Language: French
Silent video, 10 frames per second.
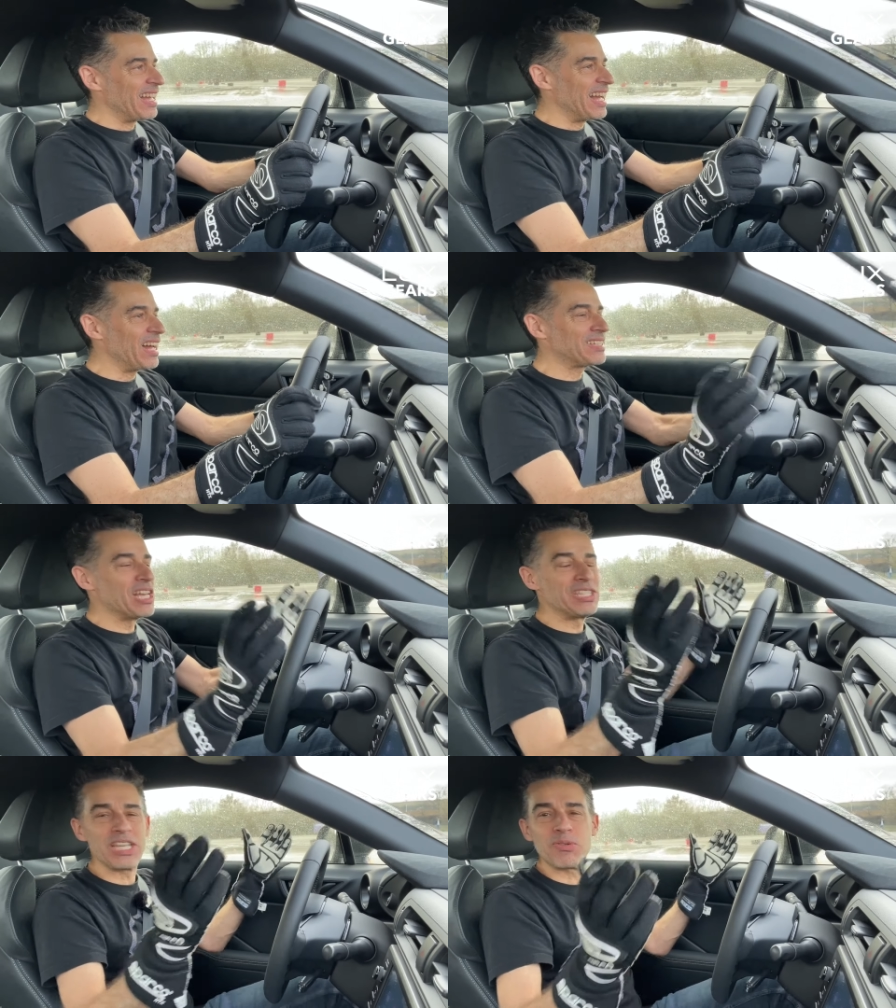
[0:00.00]
Alors c'est
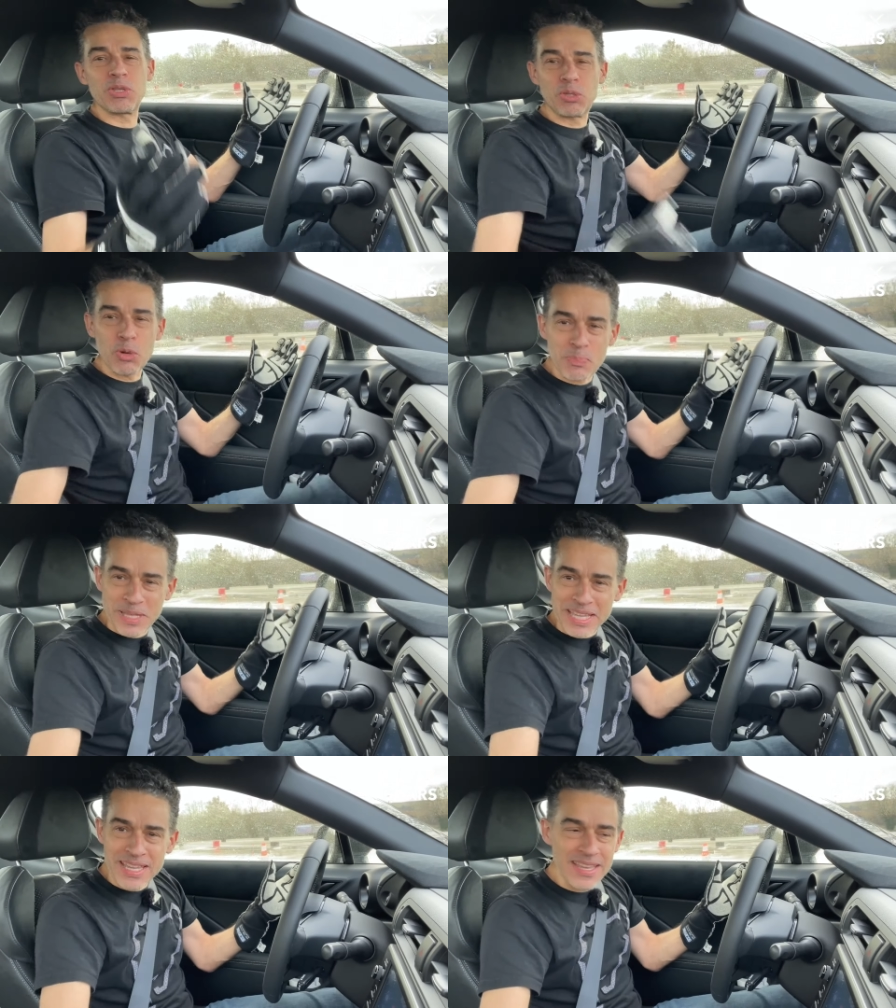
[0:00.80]
un circuit tout
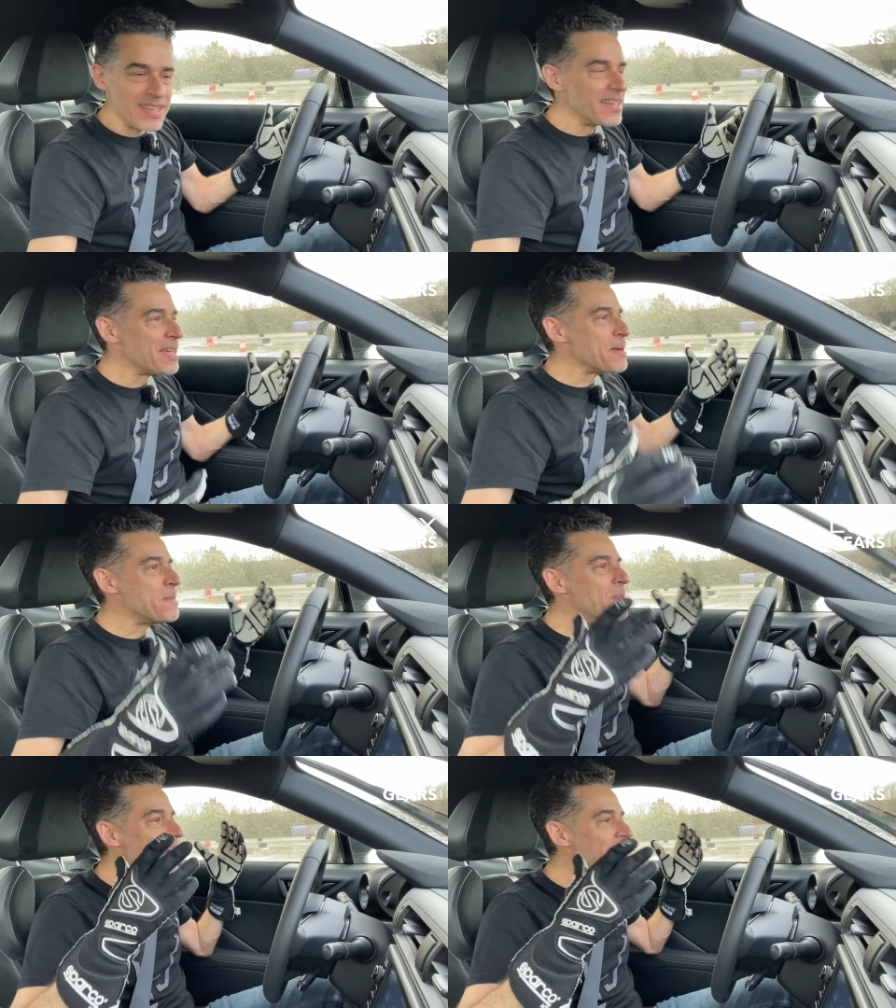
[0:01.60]
petit,
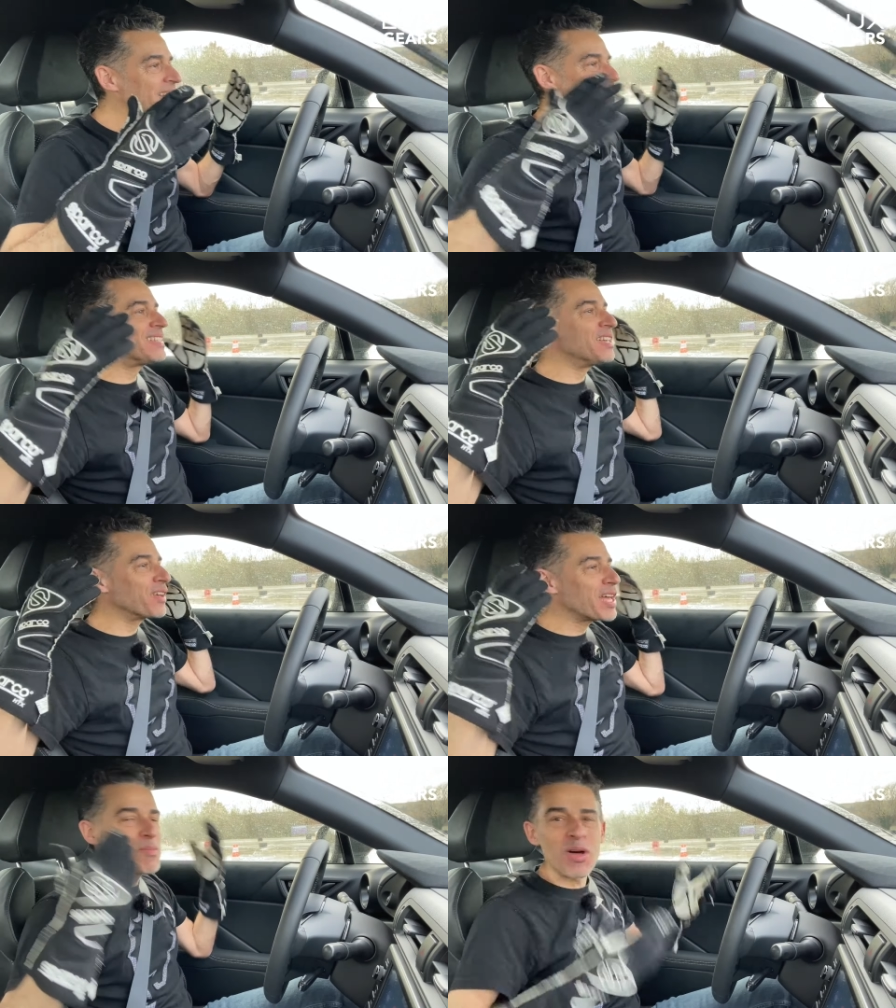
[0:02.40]
mais c'est
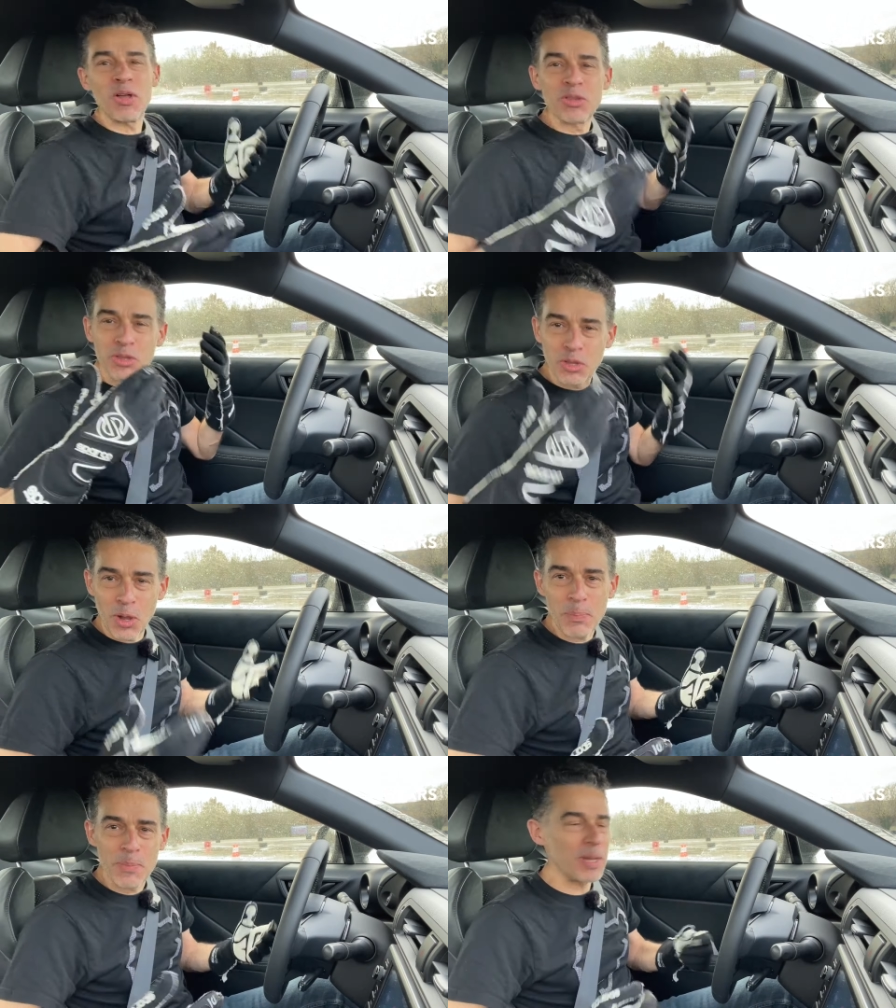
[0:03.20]
vraiment
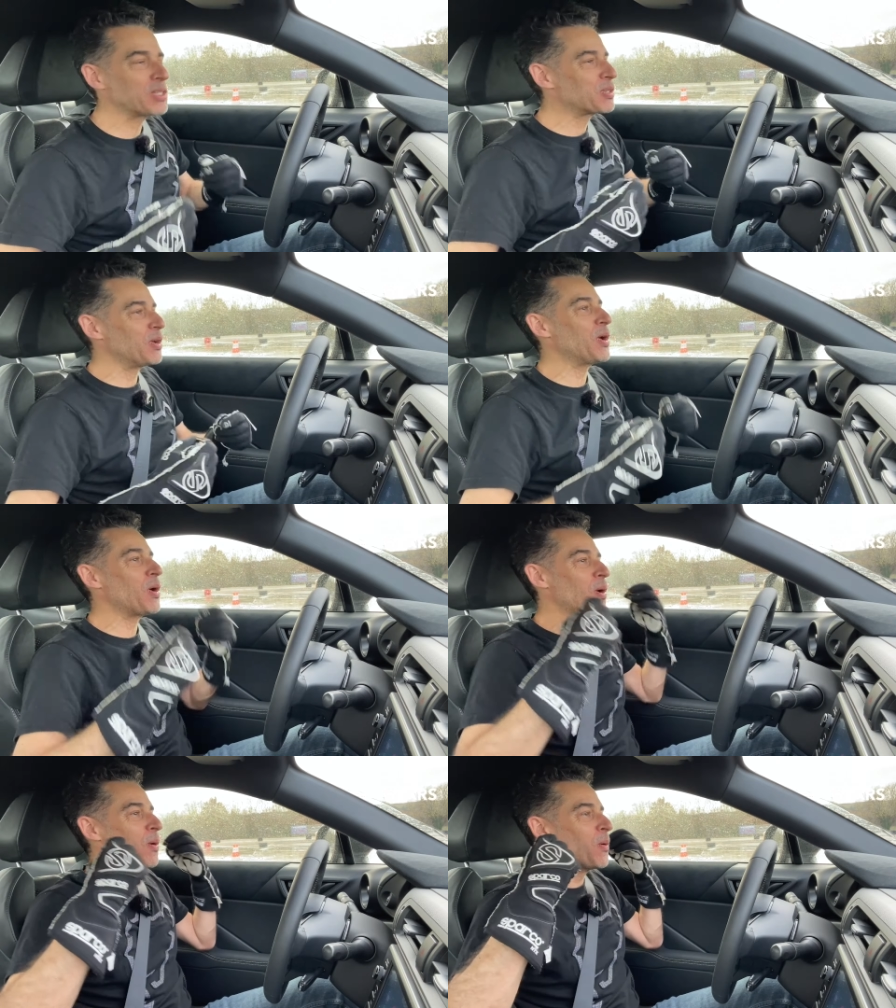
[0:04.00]
top parce
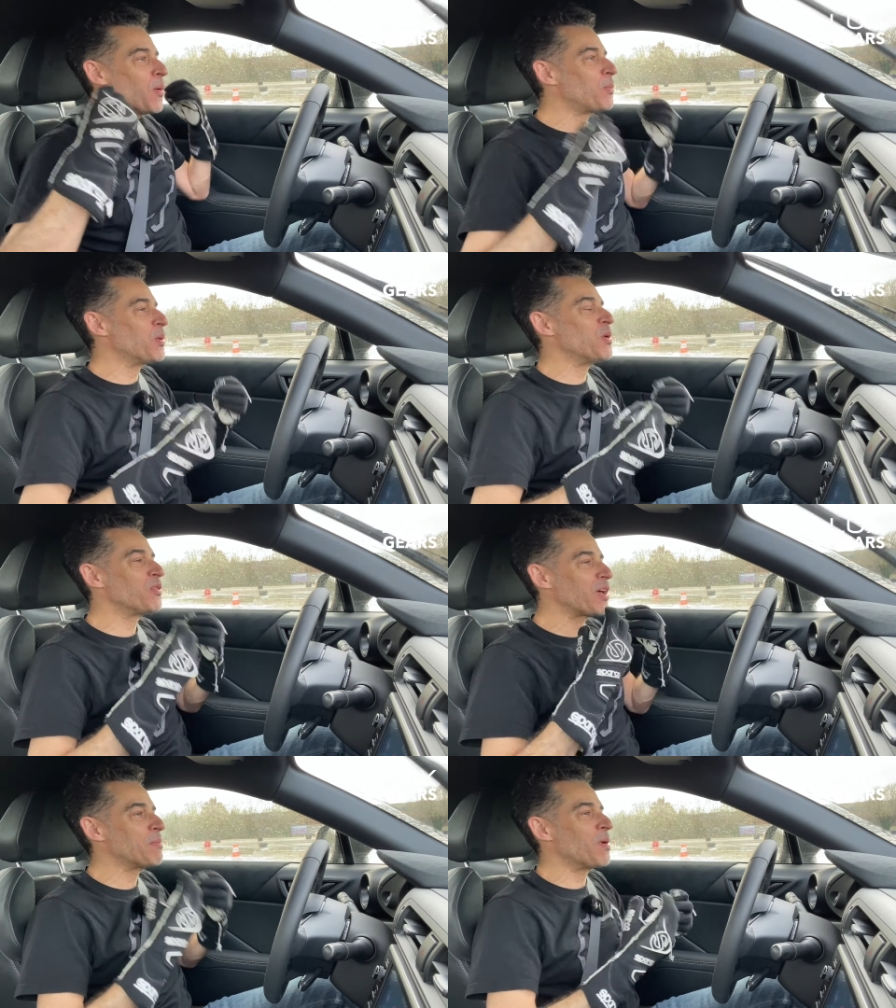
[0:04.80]
que on peut
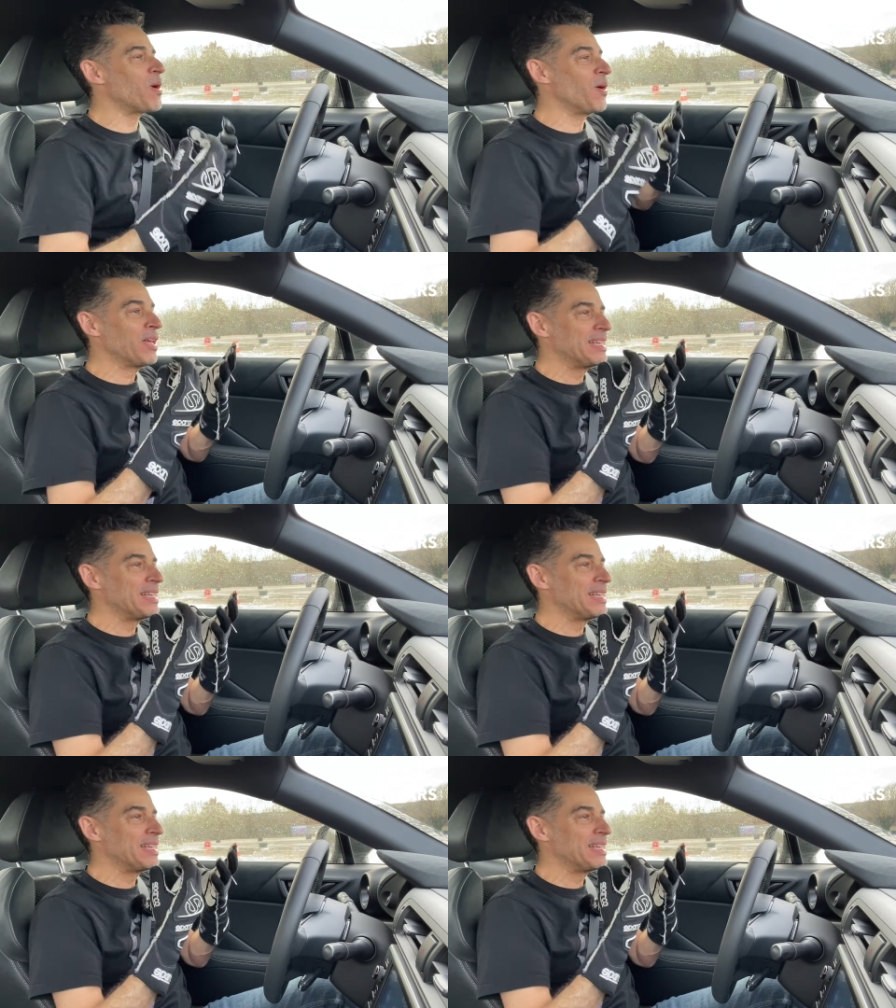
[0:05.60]
vraiment